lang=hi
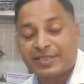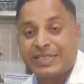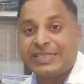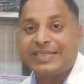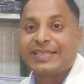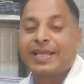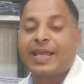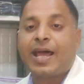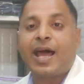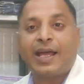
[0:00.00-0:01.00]
जीन्स
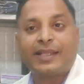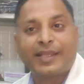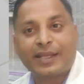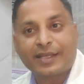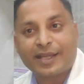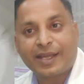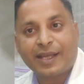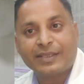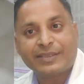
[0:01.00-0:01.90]
के अंदर का